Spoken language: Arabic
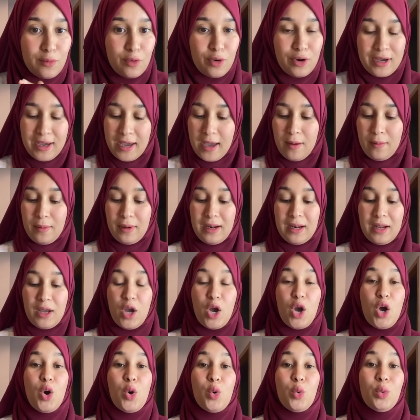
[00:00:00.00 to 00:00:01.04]
وكامل
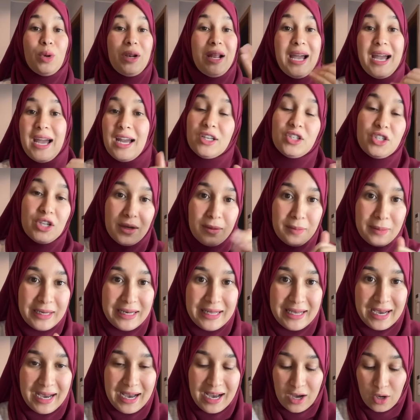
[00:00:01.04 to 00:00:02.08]
والحاجة
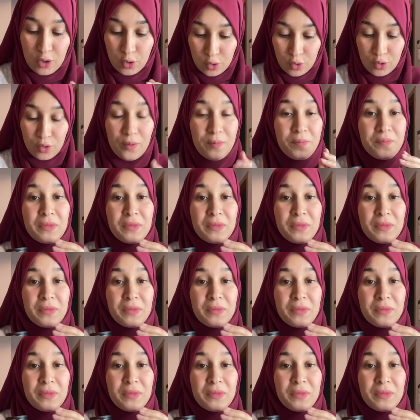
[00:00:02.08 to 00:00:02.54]
المليحة كو